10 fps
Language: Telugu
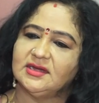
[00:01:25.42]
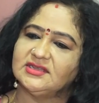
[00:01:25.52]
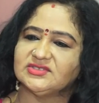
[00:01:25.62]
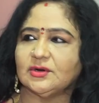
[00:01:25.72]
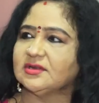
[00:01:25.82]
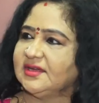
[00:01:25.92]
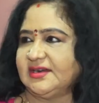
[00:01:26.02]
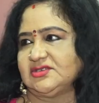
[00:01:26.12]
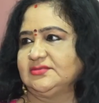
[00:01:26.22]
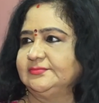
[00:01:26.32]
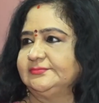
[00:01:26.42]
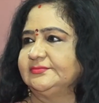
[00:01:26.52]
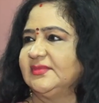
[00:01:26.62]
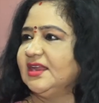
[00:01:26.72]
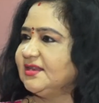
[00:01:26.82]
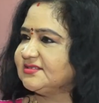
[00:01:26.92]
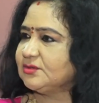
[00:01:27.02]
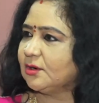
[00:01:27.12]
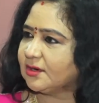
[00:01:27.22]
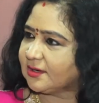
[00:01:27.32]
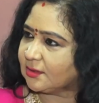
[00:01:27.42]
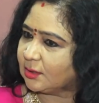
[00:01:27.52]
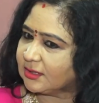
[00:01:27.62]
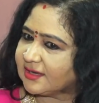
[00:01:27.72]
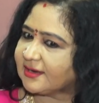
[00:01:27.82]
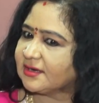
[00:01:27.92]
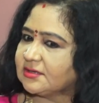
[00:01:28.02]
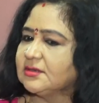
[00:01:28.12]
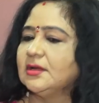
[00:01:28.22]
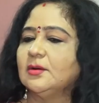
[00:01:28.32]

ఇట్ ఈస్ నాట్ కరెక్ట్ ఇట్ ఈస్ నాట్ ఎట్ ఆల్ కరెక్ట్